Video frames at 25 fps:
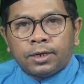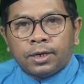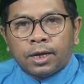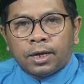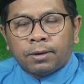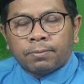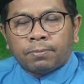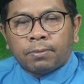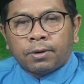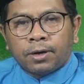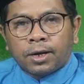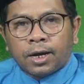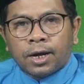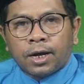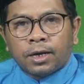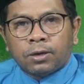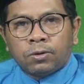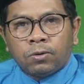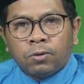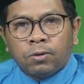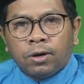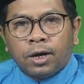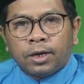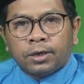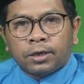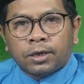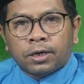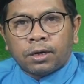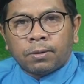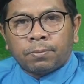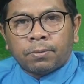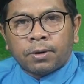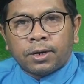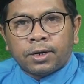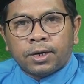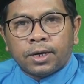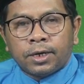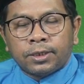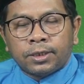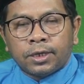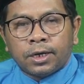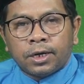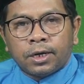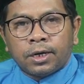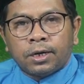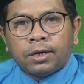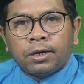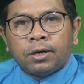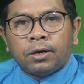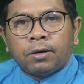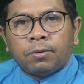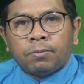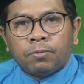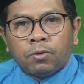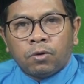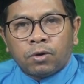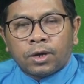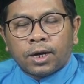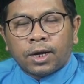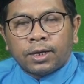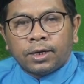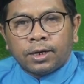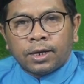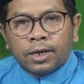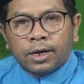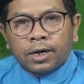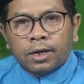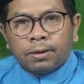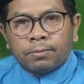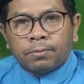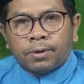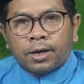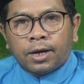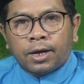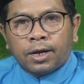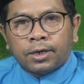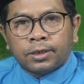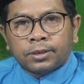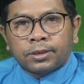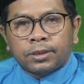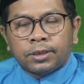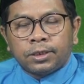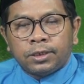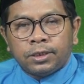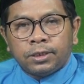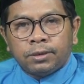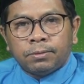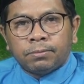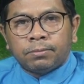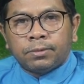dan pengagungan kepadanya bukan dalam arti